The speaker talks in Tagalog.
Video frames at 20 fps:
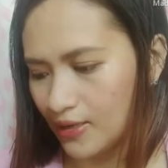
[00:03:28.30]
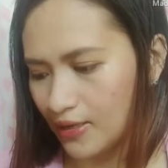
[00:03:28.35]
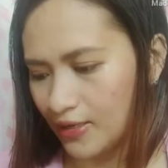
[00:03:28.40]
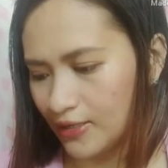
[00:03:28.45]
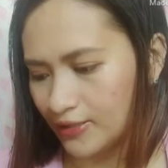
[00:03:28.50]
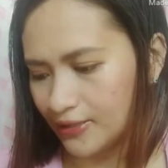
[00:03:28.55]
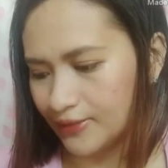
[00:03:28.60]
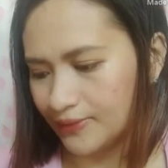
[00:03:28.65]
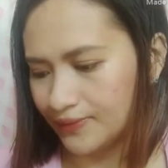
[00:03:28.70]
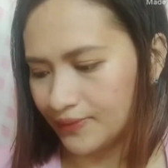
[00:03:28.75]

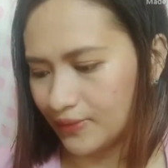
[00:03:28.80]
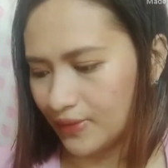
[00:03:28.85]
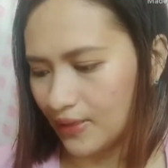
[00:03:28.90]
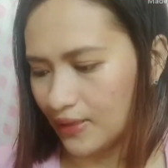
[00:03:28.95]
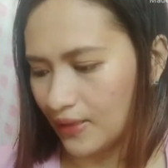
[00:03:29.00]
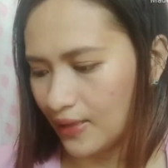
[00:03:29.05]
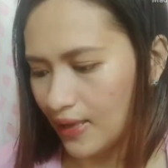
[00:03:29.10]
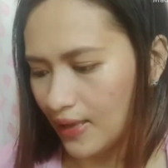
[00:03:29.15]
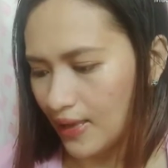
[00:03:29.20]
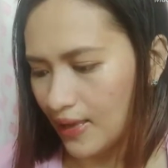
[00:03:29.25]
Yun.
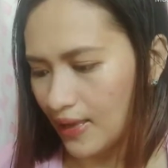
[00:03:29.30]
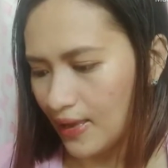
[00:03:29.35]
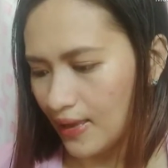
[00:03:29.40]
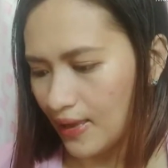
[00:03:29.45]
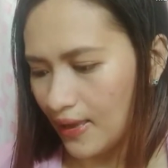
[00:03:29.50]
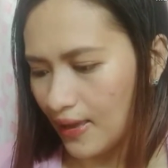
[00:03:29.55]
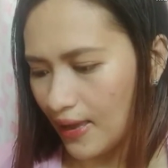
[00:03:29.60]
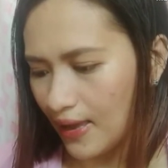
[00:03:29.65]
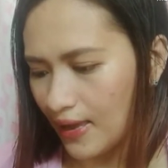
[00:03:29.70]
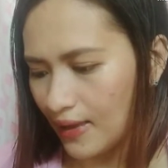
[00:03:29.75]

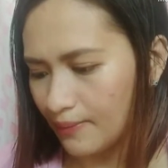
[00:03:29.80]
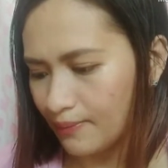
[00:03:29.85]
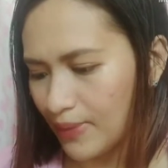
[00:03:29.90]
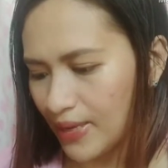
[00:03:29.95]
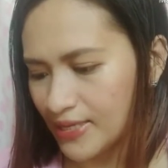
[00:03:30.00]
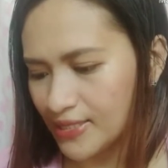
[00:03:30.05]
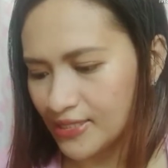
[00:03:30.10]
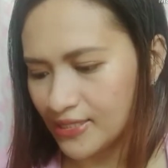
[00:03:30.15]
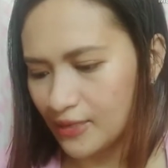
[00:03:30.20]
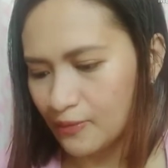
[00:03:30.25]
Ang
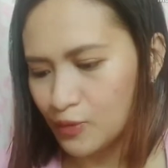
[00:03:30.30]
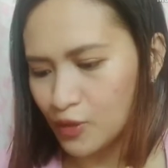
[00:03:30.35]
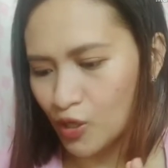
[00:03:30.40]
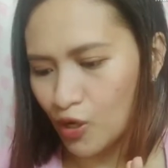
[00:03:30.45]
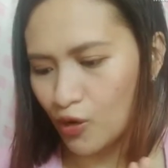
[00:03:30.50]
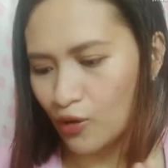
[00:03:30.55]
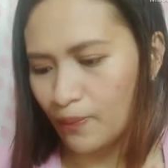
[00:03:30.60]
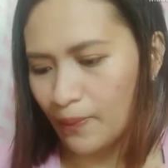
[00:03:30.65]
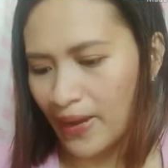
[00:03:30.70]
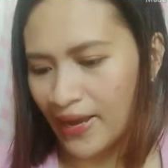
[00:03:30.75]
best tips
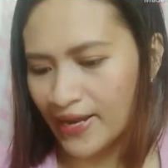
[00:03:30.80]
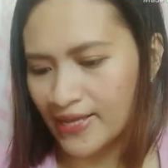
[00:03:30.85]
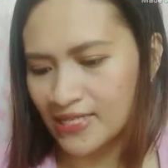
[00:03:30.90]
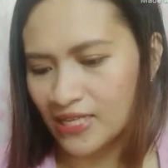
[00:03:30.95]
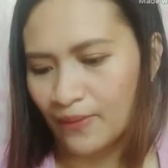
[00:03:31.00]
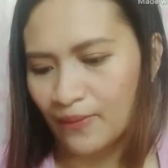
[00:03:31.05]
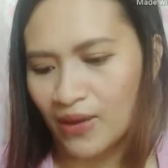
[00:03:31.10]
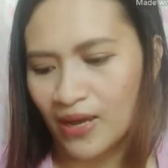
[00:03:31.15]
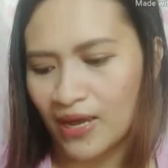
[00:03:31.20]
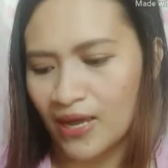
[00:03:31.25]
ko para sa
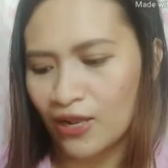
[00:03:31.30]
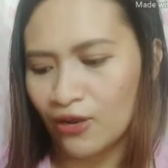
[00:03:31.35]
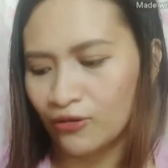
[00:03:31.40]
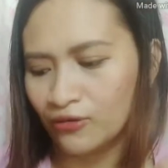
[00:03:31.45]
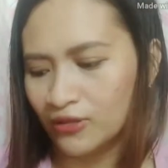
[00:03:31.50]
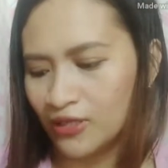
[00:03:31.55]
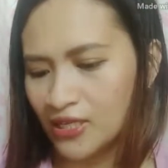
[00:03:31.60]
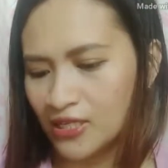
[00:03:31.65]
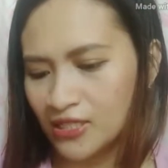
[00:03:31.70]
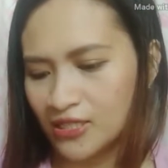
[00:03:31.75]
mga
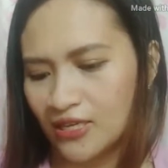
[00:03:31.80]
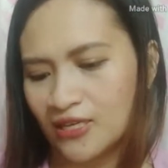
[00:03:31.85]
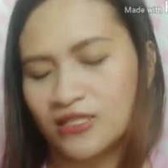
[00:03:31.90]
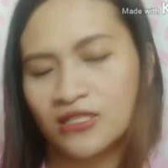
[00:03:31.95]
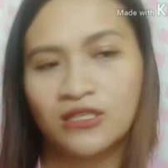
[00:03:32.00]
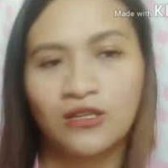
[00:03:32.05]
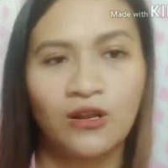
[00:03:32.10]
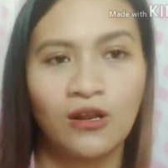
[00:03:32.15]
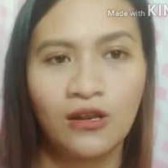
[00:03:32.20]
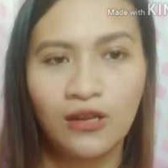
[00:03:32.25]
long
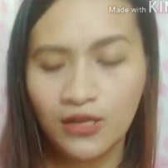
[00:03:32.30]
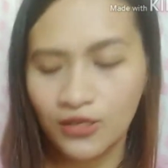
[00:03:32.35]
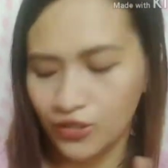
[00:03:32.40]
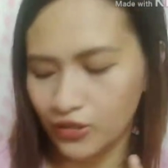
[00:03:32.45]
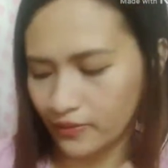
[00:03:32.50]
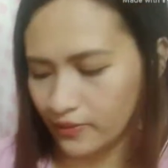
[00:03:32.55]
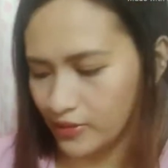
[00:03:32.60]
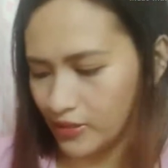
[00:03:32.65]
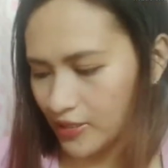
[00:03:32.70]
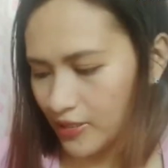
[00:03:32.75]
distance
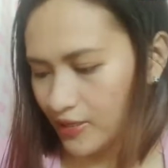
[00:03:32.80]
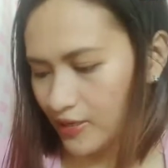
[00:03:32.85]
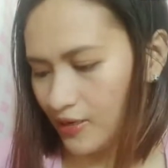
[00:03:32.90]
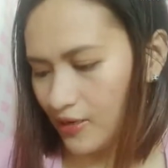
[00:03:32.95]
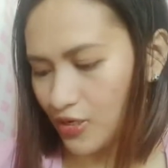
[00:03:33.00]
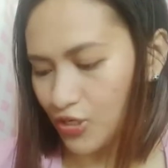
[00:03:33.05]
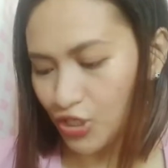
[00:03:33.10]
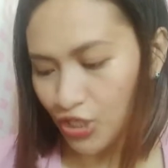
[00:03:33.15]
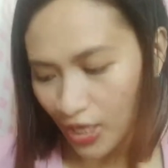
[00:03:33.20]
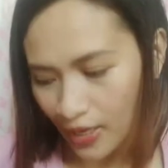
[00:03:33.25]

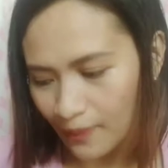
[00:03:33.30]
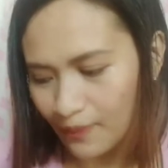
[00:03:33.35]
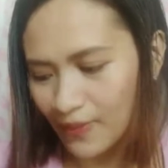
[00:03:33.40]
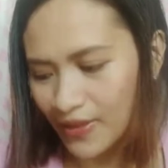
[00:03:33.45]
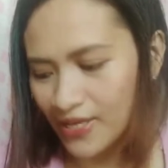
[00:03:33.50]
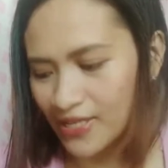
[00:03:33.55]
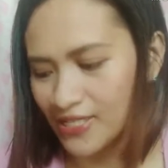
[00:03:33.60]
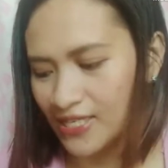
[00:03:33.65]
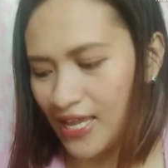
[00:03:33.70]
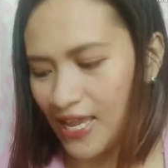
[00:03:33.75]
relationship
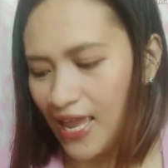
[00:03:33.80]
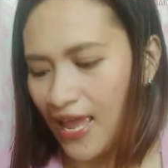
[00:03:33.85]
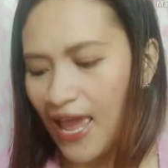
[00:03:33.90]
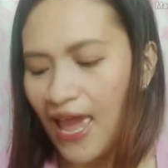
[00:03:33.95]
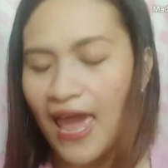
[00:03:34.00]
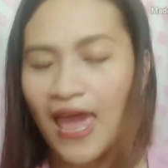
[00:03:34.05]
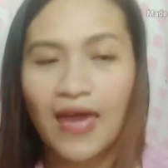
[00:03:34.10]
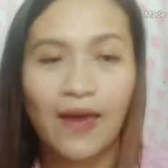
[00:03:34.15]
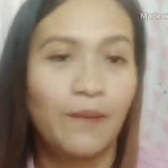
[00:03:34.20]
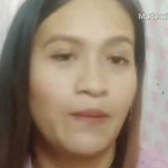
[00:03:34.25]
is
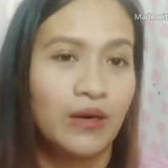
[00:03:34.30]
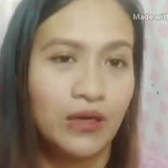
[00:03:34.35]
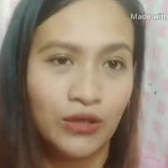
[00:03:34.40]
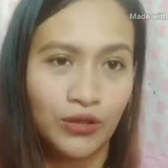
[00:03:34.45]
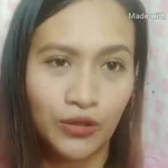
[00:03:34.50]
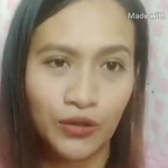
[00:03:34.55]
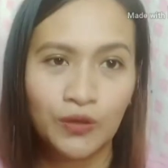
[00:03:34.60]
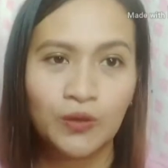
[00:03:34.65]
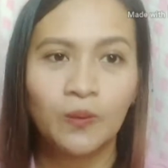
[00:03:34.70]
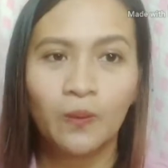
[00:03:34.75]
have a
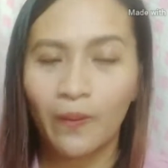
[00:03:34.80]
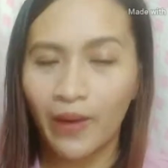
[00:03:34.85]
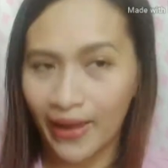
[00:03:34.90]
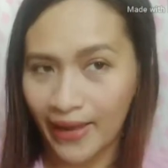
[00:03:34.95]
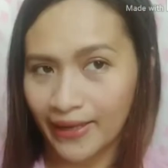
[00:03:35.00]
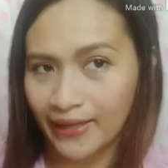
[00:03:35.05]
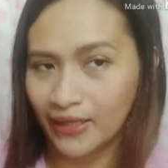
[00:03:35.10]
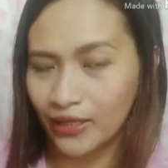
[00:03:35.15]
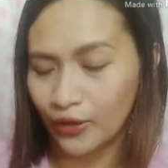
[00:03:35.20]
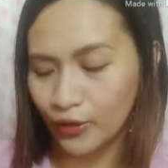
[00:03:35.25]
goal
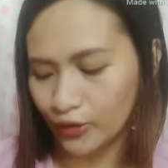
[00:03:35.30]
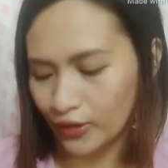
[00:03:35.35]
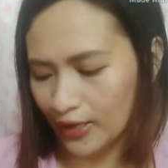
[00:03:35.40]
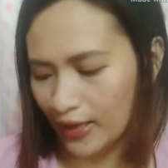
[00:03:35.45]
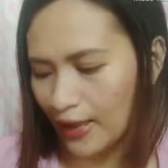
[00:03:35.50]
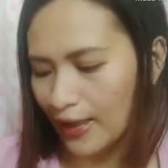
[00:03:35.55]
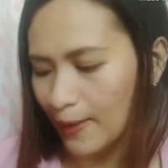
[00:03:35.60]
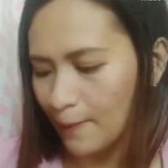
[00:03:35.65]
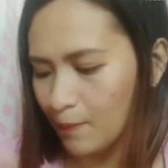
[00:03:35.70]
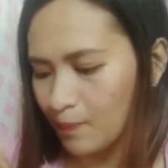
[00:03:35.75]
mind, yun
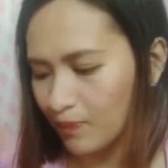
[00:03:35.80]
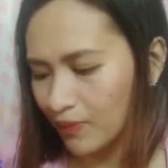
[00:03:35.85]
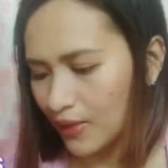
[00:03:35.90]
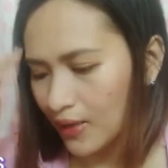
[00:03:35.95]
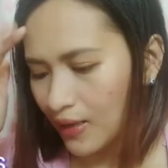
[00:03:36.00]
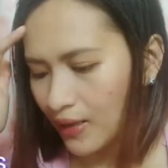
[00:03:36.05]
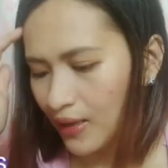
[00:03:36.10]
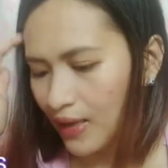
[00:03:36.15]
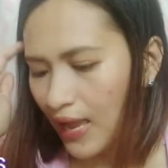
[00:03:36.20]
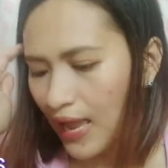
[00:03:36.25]
nga.
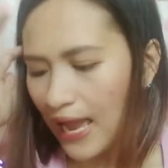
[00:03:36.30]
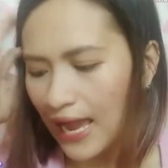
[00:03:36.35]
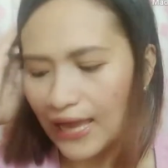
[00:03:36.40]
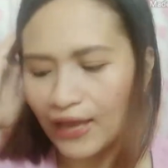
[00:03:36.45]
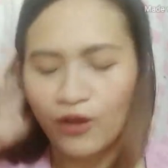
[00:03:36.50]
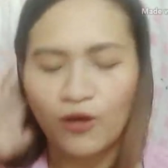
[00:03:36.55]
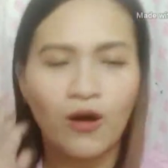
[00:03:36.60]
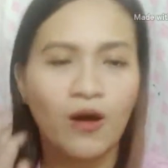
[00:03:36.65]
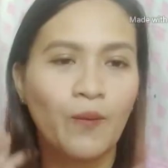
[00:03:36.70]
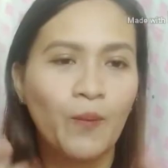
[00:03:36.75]

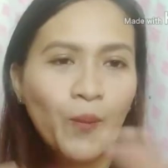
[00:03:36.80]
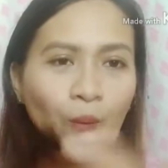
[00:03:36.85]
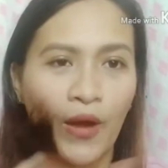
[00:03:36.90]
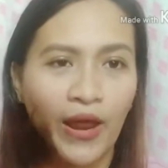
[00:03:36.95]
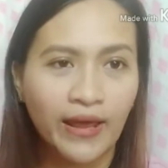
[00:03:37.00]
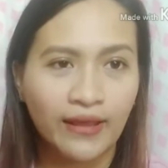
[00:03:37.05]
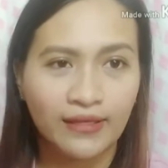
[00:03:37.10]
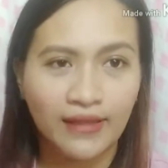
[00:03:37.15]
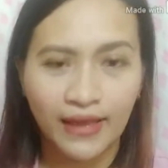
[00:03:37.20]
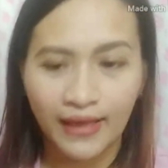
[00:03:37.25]
Ano ang
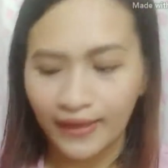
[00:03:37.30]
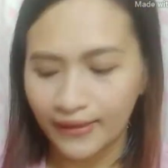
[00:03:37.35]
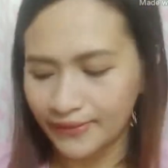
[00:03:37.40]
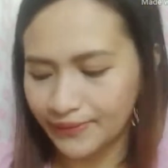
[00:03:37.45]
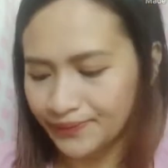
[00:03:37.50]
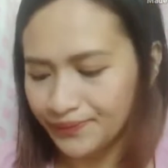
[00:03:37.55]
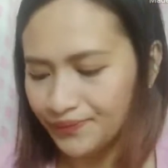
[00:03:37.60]
pwedeng